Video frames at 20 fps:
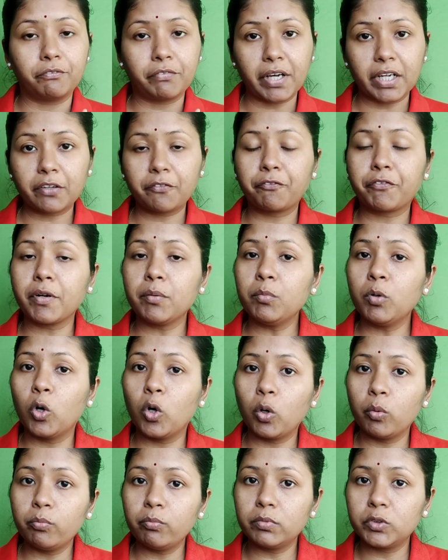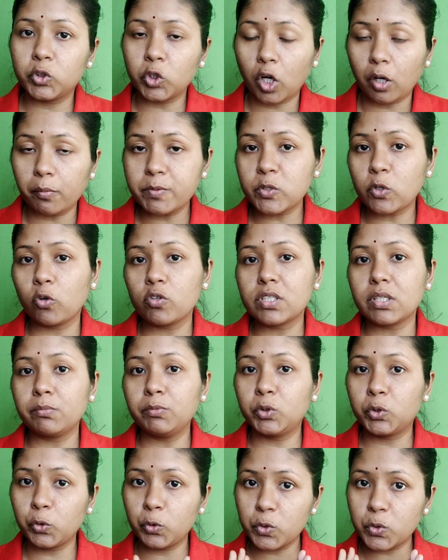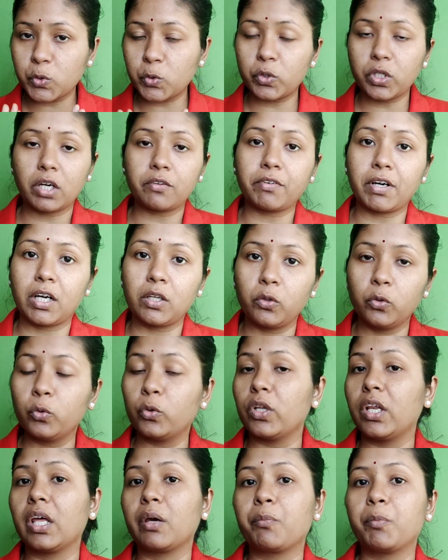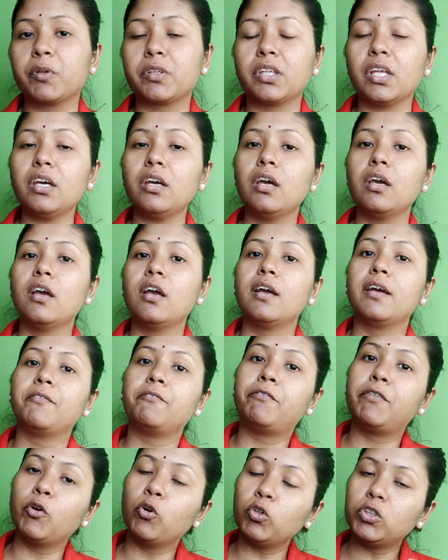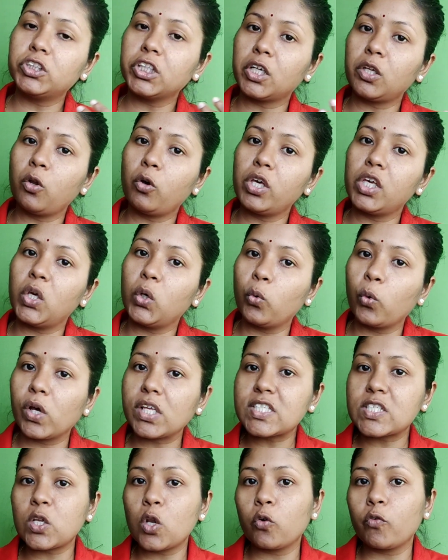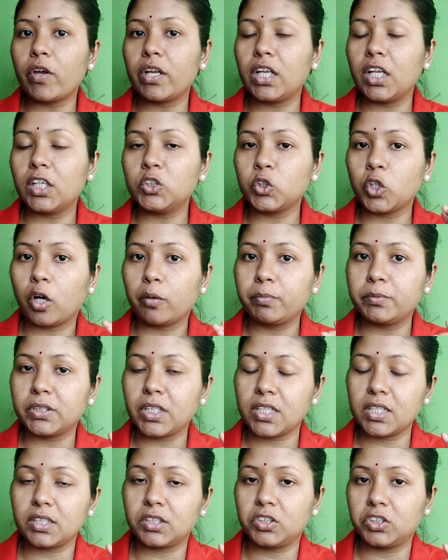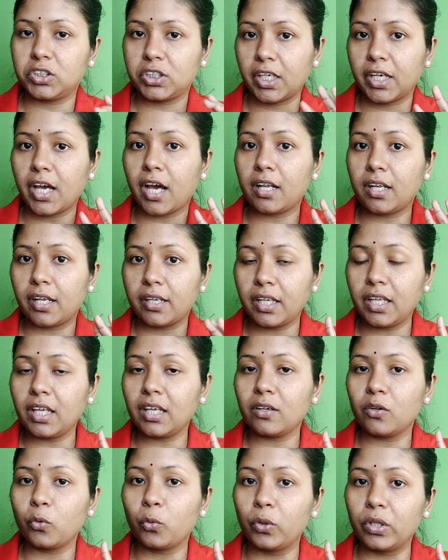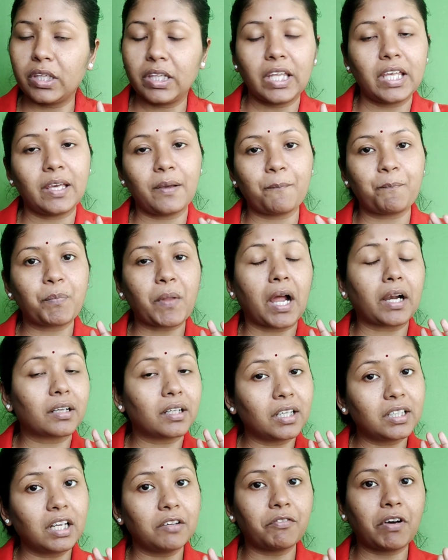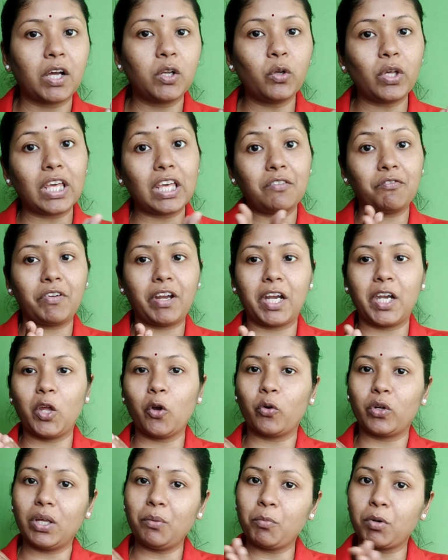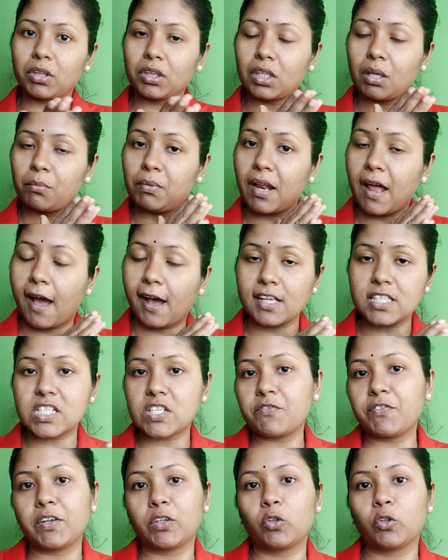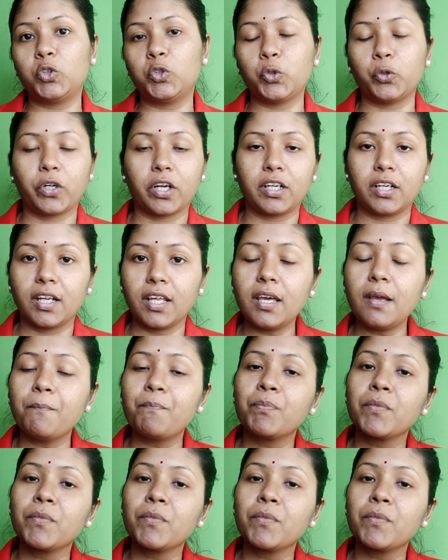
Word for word: వర్క్ ఫ్రమ్ హోమ్ జాబ్స్ కోసం చూస్తున్న వాళ్ళు లేకపోతే ఫ్యూచర్లో యుఎస్లో వెళ్ళి జాబ్ చే చేయాలని ఉండి అట్లాంటి వాళ్ళు ఈ వీడియోని మొత్తం లాస్ట్ వరకు చూడండి